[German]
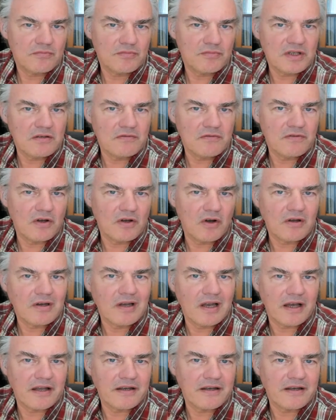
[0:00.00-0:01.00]
bieten wir
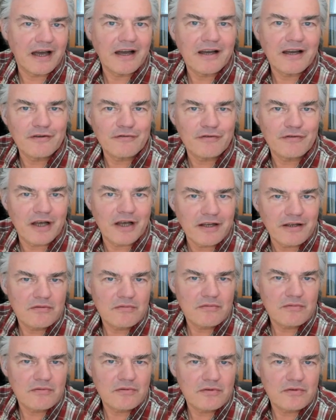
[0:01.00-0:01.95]
Online-Nachhilfe an,